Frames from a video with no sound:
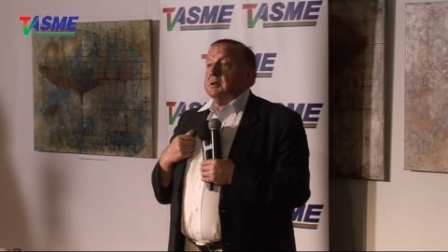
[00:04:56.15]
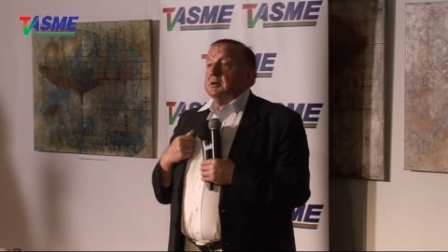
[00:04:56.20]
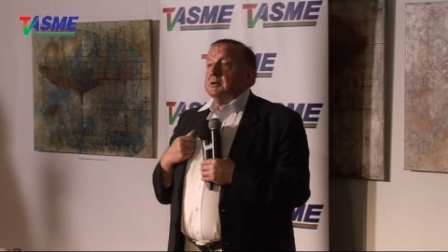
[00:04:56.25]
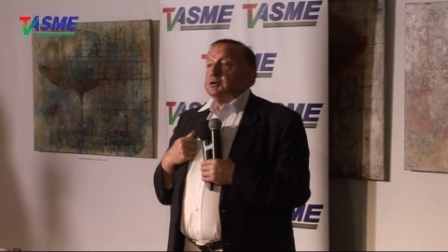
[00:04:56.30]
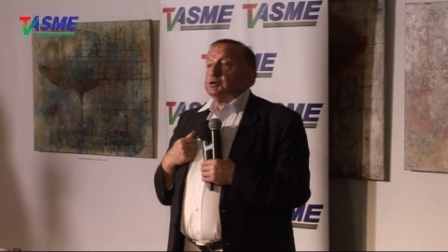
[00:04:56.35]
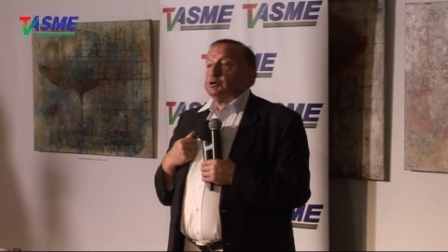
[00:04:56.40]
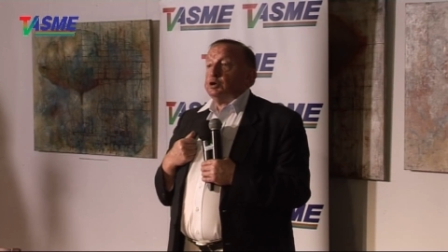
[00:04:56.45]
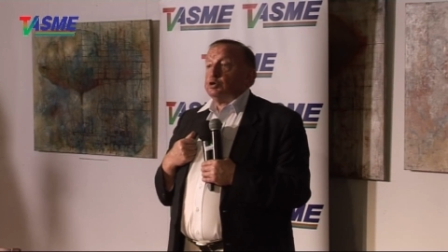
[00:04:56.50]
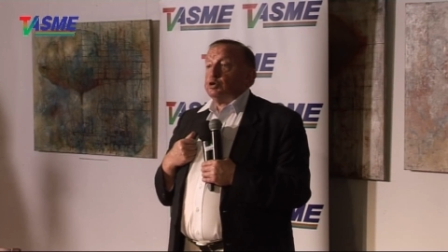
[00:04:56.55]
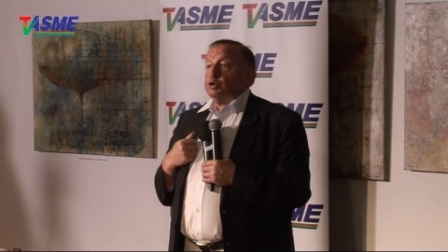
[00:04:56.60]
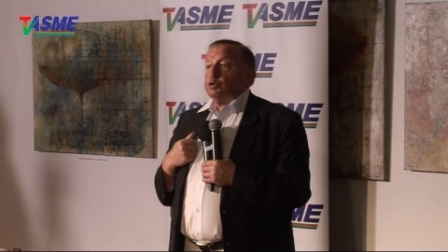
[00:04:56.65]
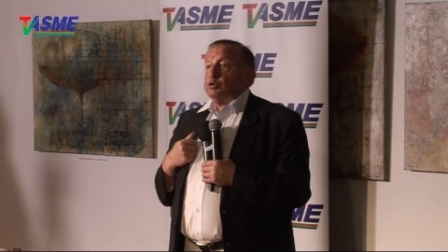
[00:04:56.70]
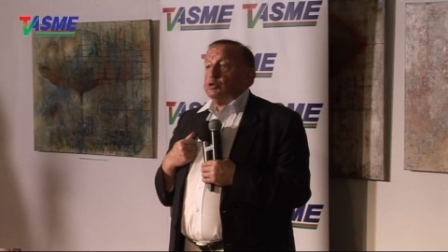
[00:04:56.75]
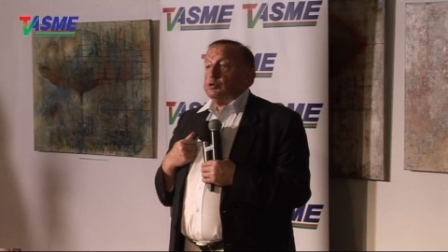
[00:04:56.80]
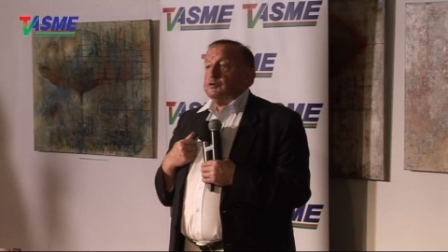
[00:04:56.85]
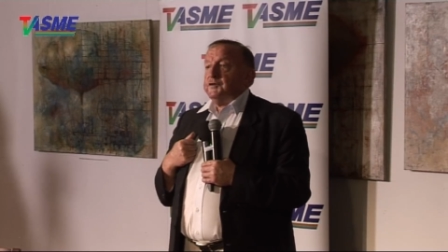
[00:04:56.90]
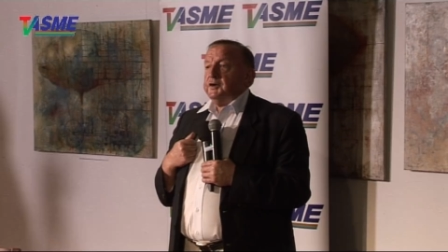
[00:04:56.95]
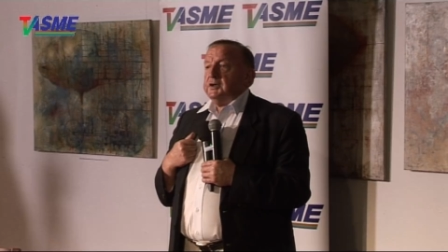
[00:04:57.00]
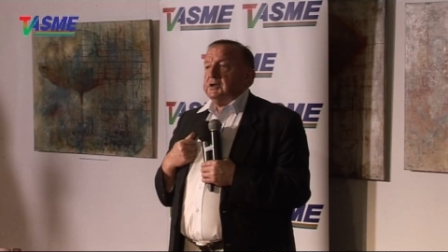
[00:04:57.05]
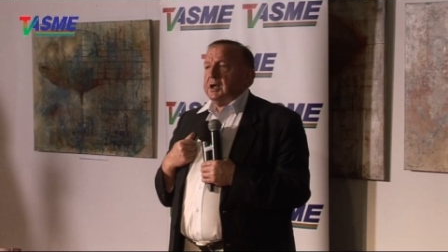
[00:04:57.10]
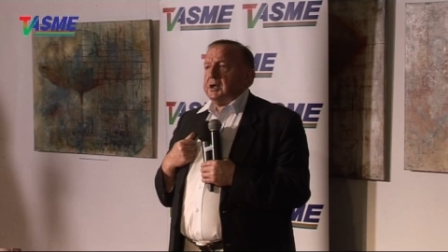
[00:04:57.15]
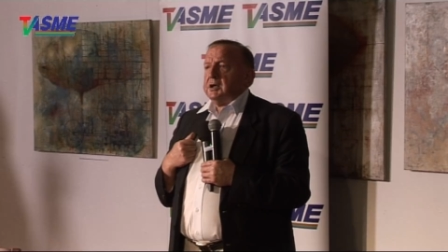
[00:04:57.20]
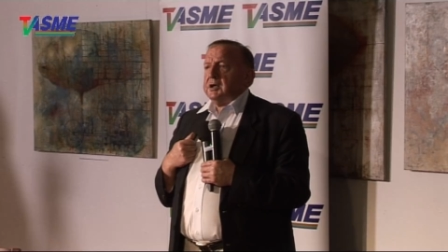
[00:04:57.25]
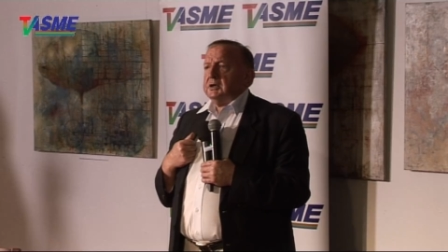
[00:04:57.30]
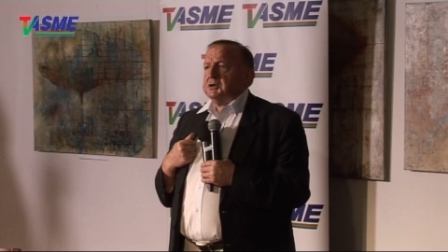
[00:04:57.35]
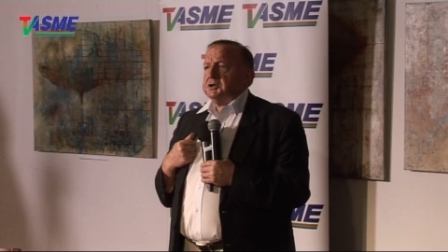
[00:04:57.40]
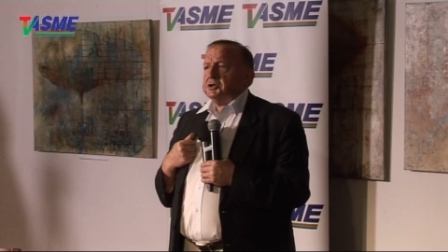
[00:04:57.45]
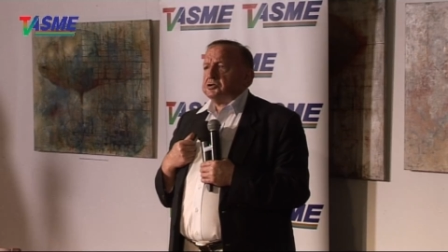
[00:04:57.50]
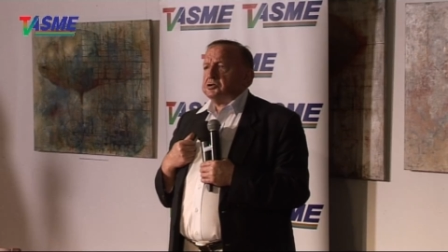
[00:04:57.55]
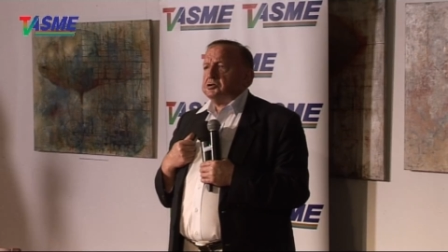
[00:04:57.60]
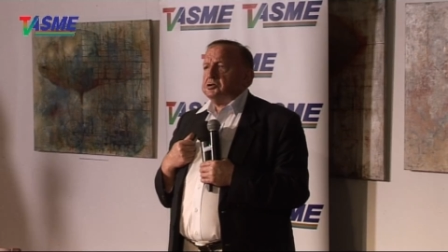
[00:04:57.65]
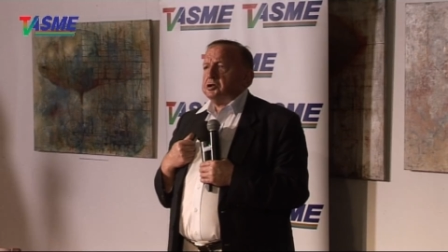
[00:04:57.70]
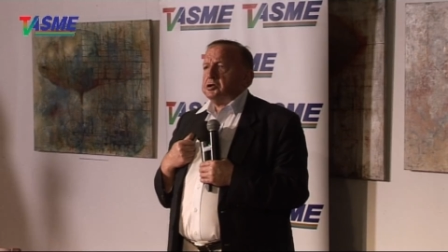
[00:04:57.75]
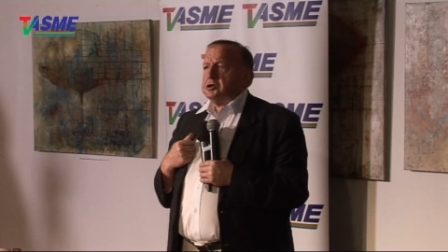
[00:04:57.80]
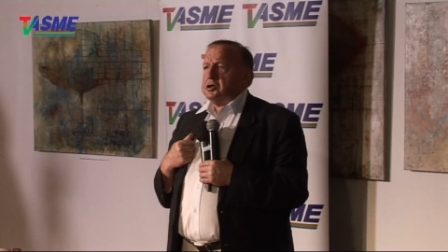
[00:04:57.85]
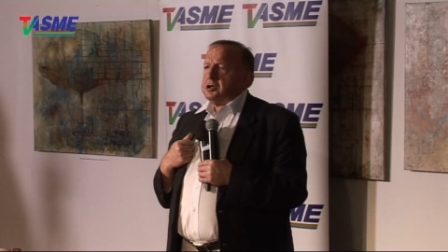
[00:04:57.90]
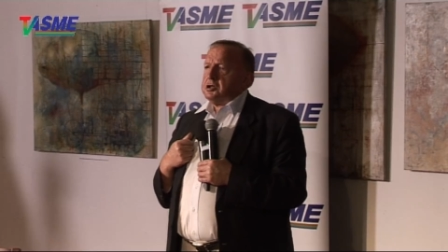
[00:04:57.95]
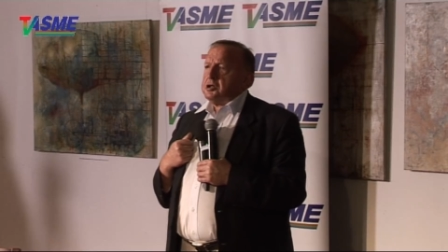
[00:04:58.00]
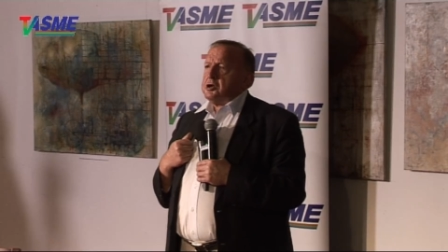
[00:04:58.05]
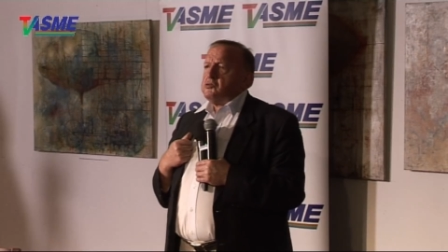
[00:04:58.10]
stosunków
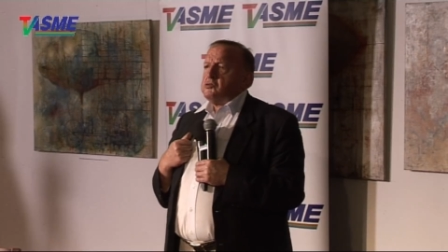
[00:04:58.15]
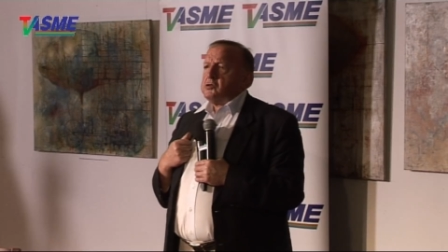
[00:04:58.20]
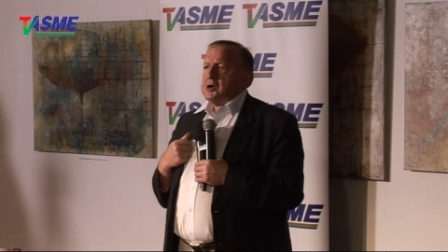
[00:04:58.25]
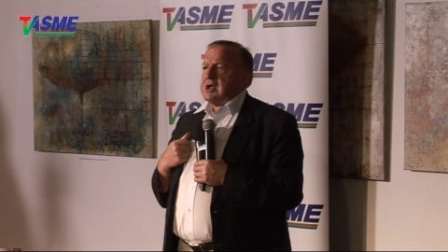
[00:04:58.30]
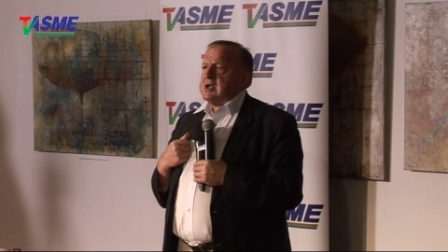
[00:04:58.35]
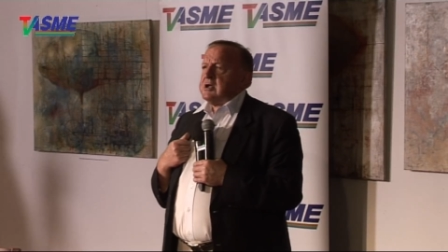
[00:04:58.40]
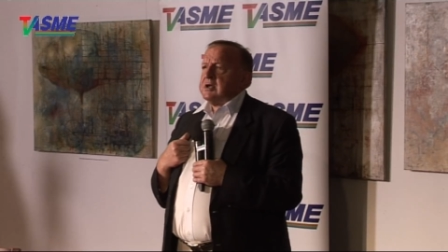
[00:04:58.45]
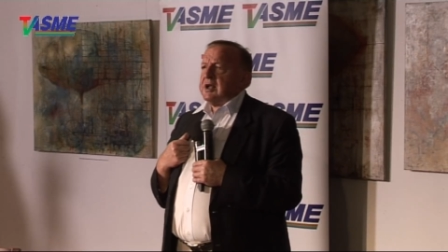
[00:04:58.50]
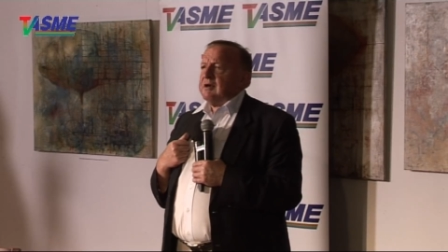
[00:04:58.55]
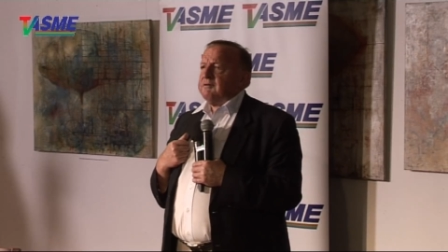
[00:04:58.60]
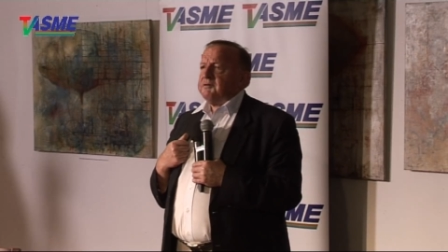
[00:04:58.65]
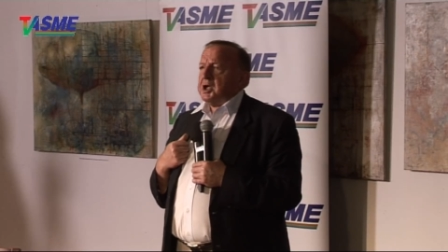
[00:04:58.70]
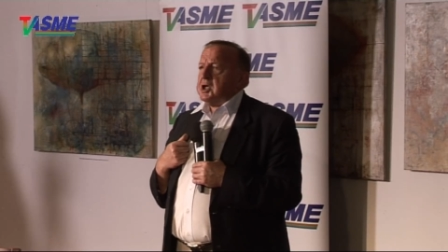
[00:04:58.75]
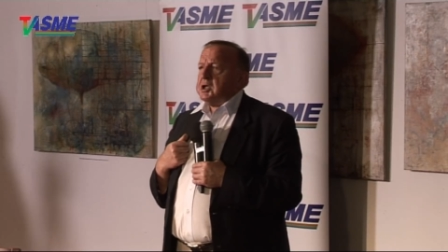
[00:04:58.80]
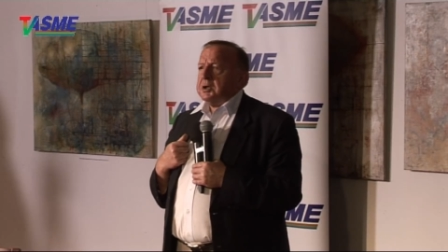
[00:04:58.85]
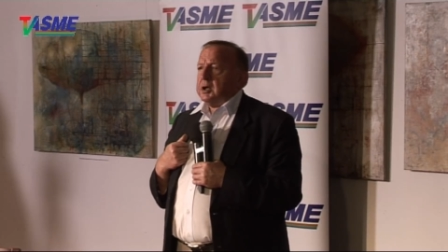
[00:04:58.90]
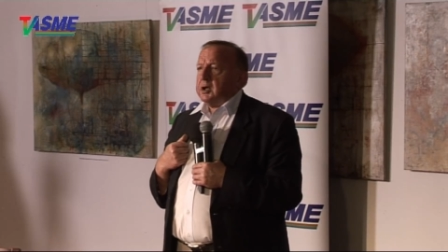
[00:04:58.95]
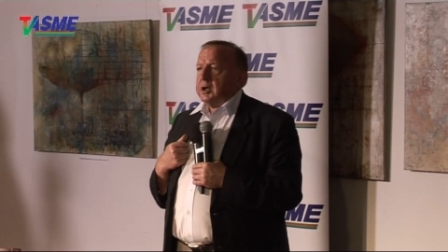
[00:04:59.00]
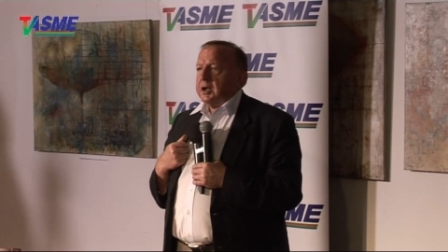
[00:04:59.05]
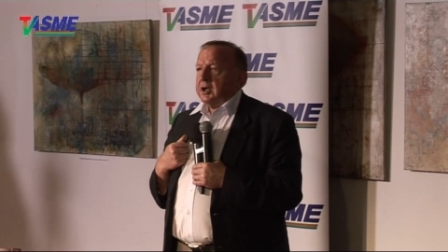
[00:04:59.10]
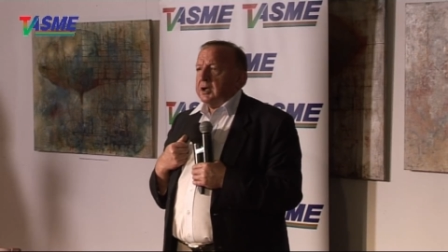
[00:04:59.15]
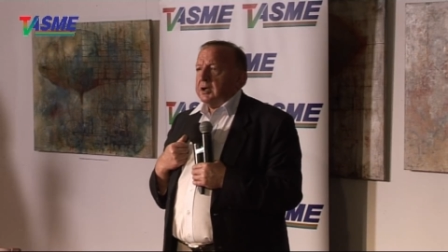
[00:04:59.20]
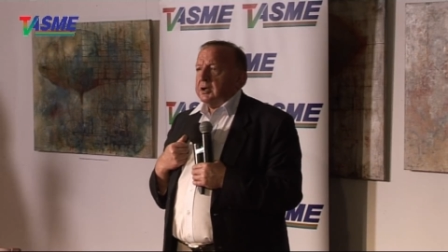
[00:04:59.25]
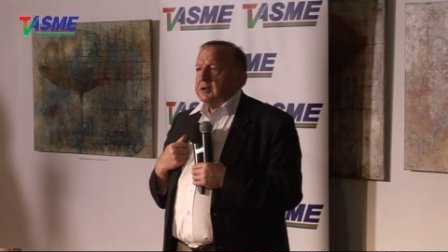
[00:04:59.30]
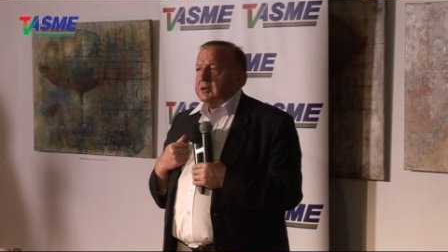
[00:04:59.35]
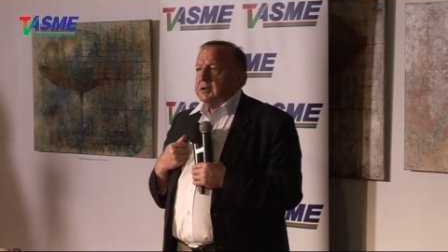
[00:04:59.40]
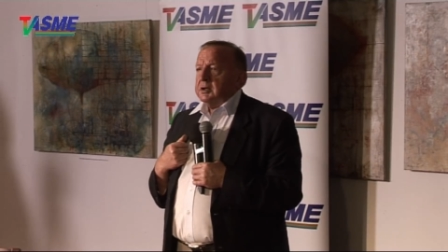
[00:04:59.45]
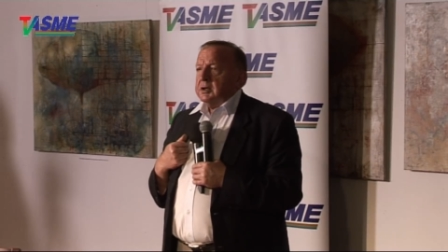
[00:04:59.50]
energetycznych idą ręka w rękę.